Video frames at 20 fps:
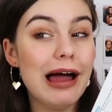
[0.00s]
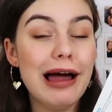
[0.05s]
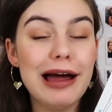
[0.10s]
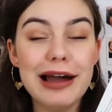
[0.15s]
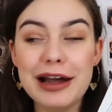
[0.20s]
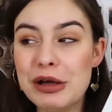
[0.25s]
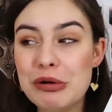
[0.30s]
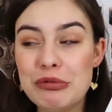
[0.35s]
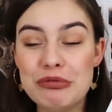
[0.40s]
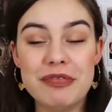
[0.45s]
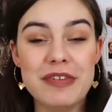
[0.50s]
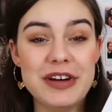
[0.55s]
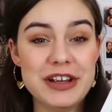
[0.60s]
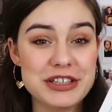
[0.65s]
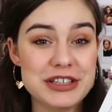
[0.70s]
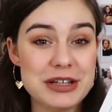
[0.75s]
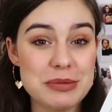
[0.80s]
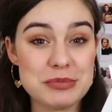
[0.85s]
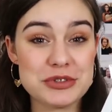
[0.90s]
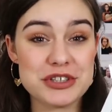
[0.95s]
ale
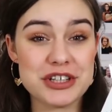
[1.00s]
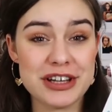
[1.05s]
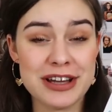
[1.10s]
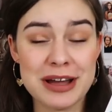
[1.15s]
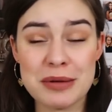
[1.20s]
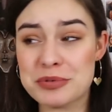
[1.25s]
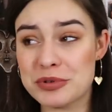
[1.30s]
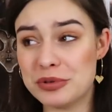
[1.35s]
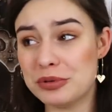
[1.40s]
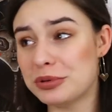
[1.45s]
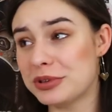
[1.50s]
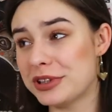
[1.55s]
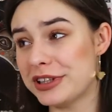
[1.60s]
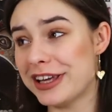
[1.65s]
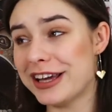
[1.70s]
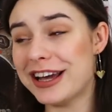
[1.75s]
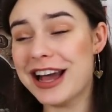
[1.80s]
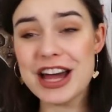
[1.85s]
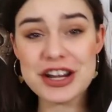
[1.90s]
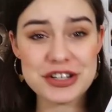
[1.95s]
uważam, że
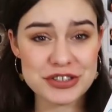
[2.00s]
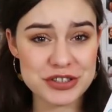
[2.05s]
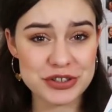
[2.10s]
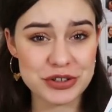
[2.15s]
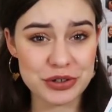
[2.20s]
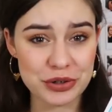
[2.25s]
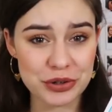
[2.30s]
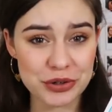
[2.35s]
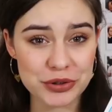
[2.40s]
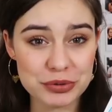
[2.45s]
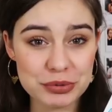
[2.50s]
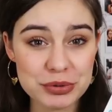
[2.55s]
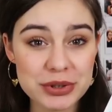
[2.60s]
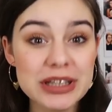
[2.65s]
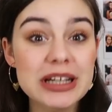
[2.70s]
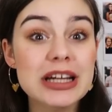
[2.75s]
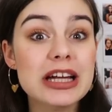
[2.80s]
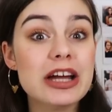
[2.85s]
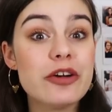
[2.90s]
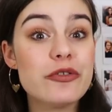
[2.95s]
absolutnie każdy
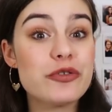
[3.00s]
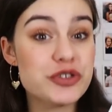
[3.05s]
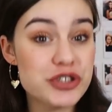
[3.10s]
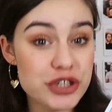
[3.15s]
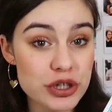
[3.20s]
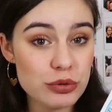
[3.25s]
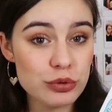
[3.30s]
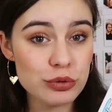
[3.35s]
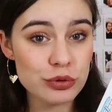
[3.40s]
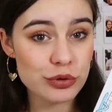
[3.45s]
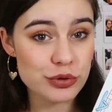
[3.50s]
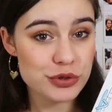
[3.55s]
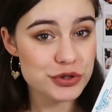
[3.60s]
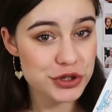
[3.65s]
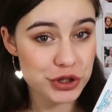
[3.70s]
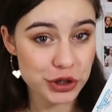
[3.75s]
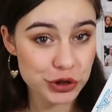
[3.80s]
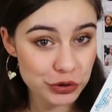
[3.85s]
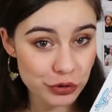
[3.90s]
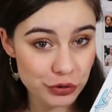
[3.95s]
dorosły, w
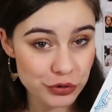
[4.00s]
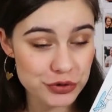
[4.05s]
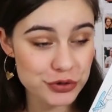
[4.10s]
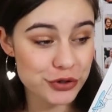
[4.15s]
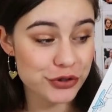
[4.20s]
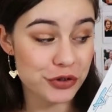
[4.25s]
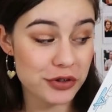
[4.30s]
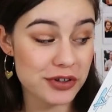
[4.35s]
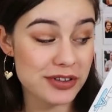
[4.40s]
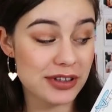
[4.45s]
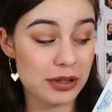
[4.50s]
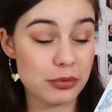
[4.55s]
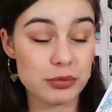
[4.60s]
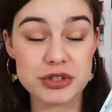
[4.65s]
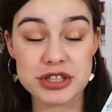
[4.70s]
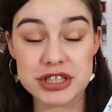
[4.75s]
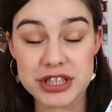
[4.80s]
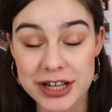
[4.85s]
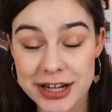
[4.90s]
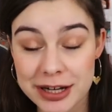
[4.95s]
szczególności ktoś, kto jest
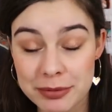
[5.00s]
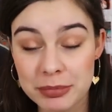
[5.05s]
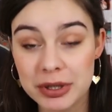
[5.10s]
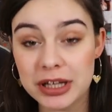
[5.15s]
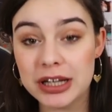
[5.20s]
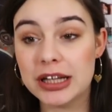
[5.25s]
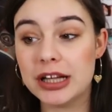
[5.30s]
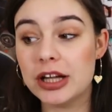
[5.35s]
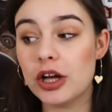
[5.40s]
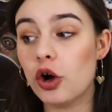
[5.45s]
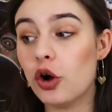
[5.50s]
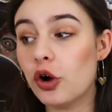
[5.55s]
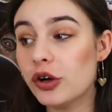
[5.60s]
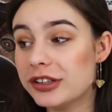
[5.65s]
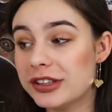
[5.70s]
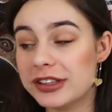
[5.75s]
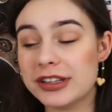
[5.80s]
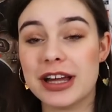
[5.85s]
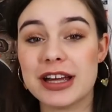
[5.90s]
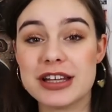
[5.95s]
nauczycielem,
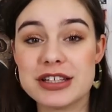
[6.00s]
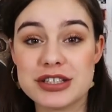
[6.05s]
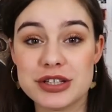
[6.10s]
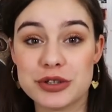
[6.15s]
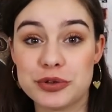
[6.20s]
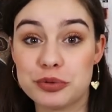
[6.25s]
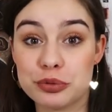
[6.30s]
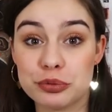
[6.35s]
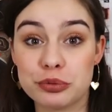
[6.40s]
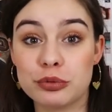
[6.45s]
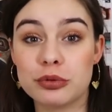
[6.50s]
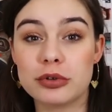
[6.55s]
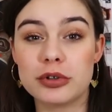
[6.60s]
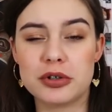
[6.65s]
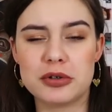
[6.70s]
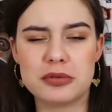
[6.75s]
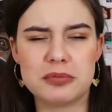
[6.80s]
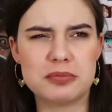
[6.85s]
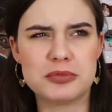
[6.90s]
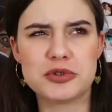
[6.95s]
odnajdzie tu
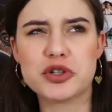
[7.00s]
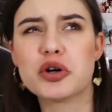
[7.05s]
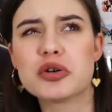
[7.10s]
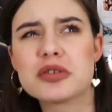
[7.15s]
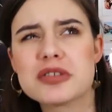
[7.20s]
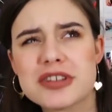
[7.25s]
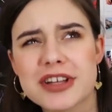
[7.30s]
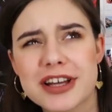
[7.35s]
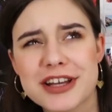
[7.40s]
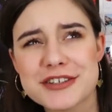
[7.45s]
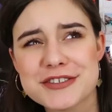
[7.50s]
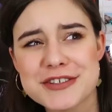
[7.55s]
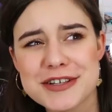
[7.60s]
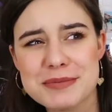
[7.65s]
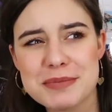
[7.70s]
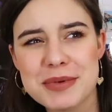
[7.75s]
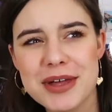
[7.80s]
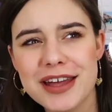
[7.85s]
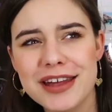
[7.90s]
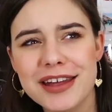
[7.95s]
cząstkę
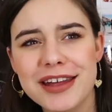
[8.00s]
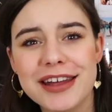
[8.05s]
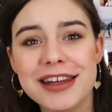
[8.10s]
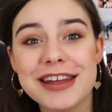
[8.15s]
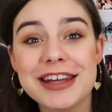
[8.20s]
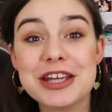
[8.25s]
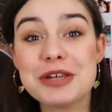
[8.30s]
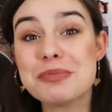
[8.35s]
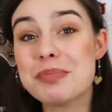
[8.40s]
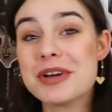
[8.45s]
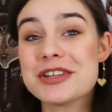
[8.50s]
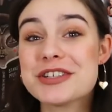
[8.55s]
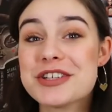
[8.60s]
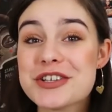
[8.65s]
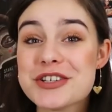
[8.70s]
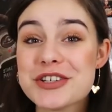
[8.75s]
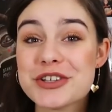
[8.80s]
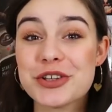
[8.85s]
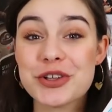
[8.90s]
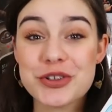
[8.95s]
siebie i
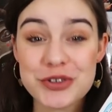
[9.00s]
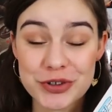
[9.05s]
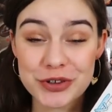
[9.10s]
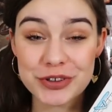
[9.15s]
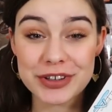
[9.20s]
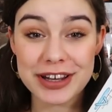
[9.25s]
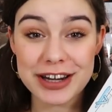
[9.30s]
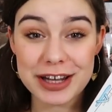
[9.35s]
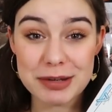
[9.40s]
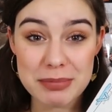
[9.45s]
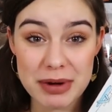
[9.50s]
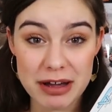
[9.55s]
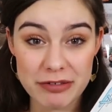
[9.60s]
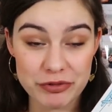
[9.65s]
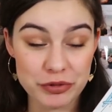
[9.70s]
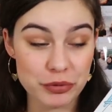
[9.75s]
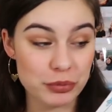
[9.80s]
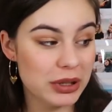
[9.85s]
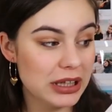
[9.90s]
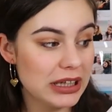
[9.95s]
będzie się doskonale
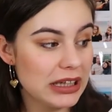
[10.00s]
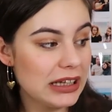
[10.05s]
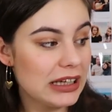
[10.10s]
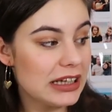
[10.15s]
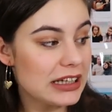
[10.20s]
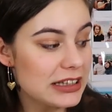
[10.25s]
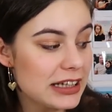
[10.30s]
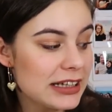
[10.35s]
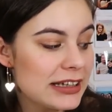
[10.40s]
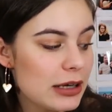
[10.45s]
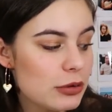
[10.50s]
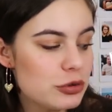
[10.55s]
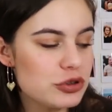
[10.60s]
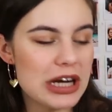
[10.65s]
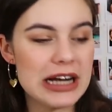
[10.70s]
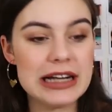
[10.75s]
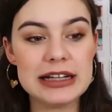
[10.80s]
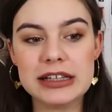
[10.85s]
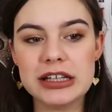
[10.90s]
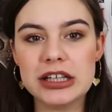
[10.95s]
bawił.
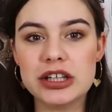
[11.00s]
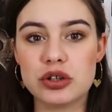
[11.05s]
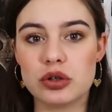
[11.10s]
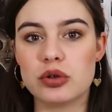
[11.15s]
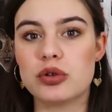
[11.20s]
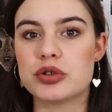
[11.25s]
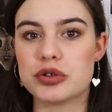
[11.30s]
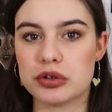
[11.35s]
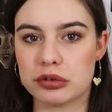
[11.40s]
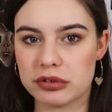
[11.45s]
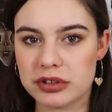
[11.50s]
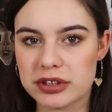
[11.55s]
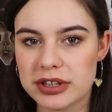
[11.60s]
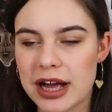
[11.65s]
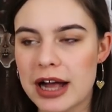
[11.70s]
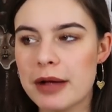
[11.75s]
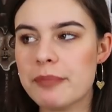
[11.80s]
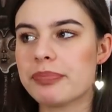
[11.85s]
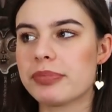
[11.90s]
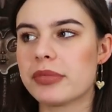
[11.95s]
Nienauczalni to
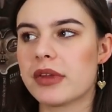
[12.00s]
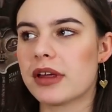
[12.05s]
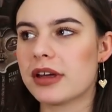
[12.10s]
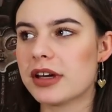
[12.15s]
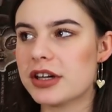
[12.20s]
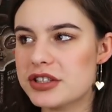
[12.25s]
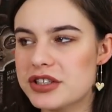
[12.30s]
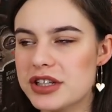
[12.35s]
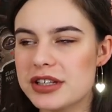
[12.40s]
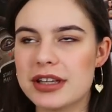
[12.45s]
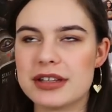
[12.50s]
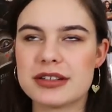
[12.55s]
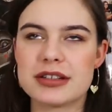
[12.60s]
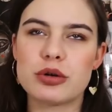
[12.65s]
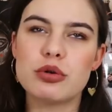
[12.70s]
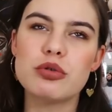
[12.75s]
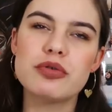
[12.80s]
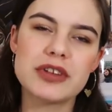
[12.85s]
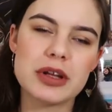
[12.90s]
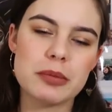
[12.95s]
książka, gdzie
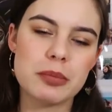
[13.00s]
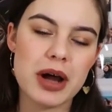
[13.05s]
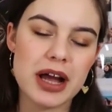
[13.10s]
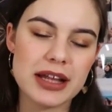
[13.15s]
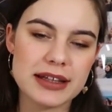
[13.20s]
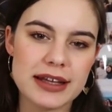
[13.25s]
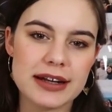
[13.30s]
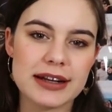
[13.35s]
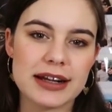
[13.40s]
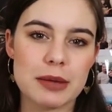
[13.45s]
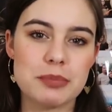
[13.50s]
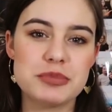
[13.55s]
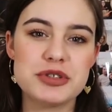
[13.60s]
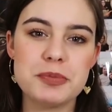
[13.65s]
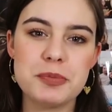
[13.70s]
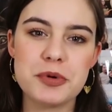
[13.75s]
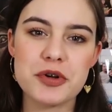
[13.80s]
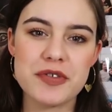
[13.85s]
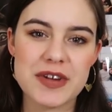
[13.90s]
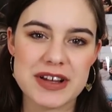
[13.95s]
nasza główna bohaterka
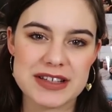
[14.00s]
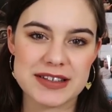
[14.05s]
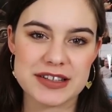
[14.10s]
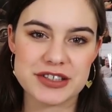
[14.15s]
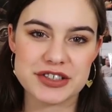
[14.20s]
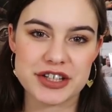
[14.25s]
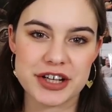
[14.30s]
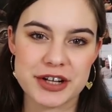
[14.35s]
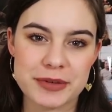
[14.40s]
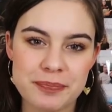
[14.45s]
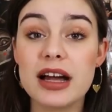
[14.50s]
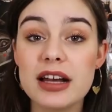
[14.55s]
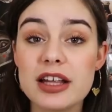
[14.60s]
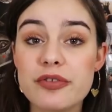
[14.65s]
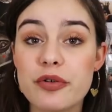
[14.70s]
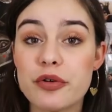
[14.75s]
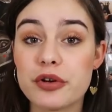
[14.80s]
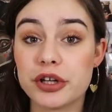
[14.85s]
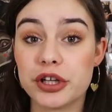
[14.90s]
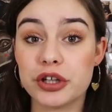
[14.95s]
przeprowadza się z
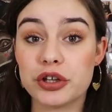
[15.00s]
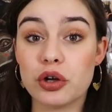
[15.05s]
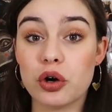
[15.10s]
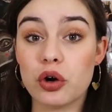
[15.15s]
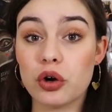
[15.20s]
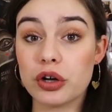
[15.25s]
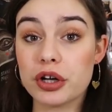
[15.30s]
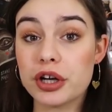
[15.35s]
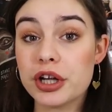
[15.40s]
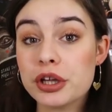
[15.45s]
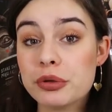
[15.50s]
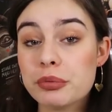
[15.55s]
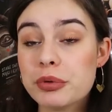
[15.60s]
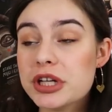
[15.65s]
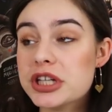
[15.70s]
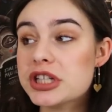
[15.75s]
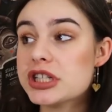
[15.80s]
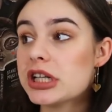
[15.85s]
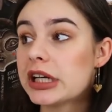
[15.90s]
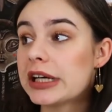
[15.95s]
Kalifornii do
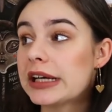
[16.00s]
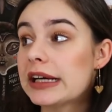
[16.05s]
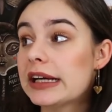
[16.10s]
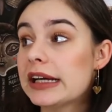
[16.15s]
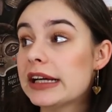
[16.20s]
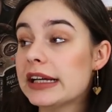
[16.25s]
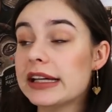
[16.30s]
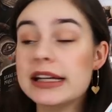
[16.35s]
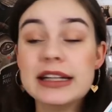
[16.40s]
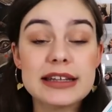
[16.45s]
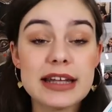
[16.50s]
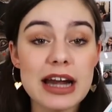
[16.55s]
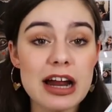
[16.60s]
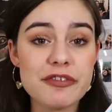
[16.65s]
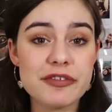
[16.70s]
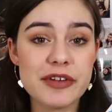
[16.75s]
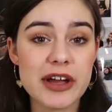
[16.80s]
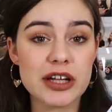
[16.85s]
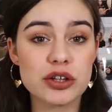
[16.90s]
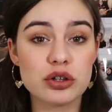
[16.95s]
Greenwich i
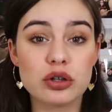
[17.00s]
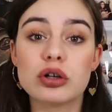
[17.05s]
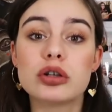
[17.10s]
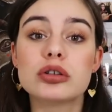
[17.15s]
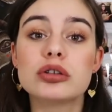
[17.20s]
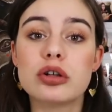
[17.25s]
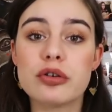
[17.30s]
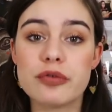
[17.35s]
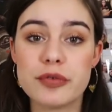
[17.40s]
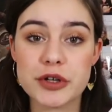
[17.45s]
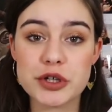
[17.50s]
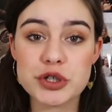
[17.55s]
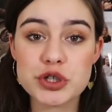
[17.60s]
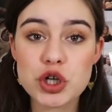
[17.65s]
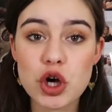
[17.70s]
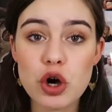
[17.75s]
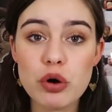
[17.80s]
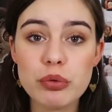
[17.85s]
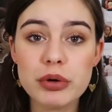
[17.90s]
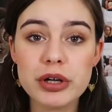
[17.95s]
trafia do nowej
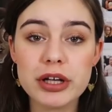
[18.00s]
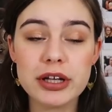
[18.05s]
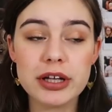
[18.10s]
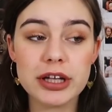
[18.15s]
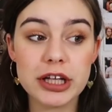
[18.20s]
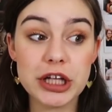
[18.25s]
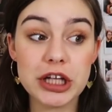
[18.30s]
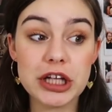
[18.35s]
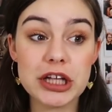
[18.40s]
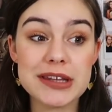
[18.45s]
szkoły,